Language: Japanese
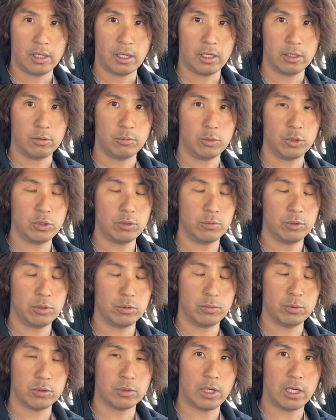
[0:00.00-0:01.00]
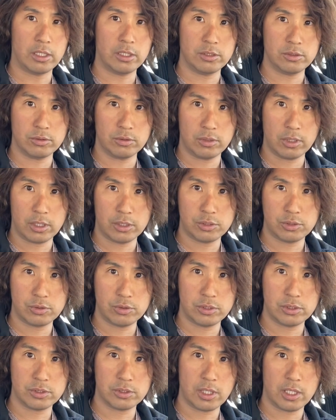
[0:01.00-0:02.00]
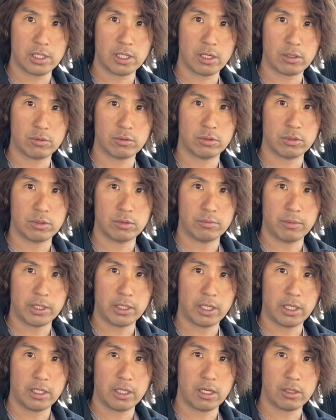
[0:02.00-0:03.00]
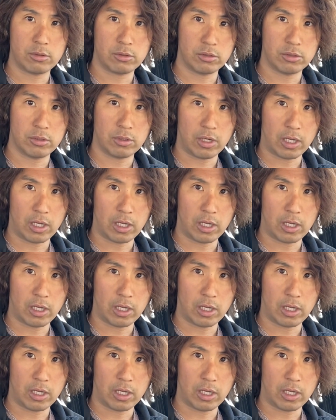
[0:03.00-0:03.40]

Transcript: あの、もともと僕、アリゾナ州立大学っていう、まあ、大学、